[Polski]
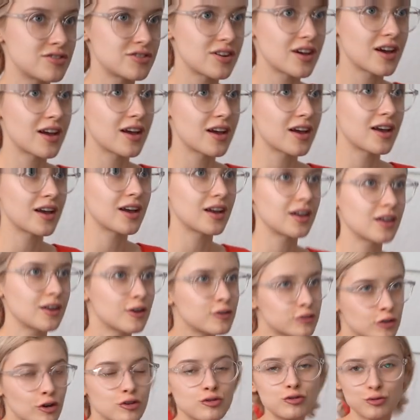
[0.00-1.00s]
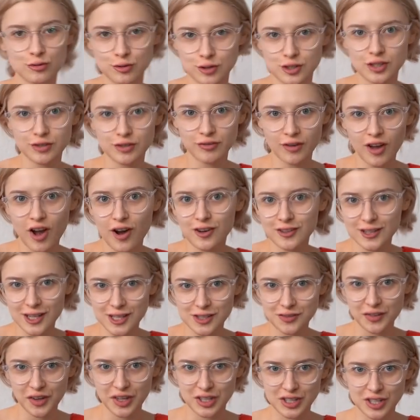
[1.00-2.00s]
że ktoś uczciwie
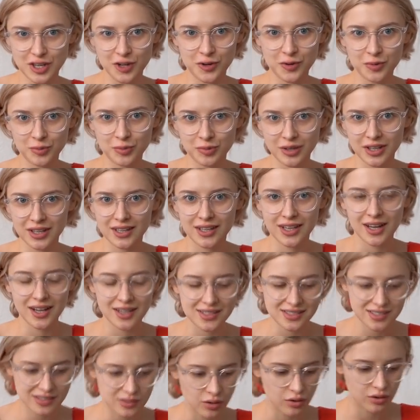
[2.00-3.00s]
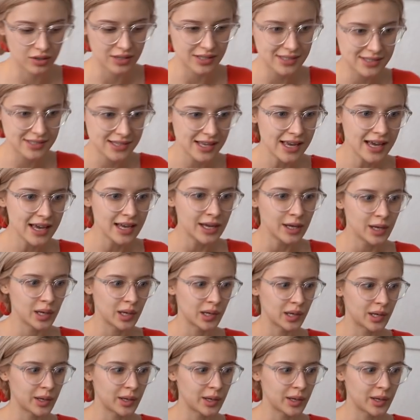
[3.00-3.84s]
odezwie się u mnie na stories yy,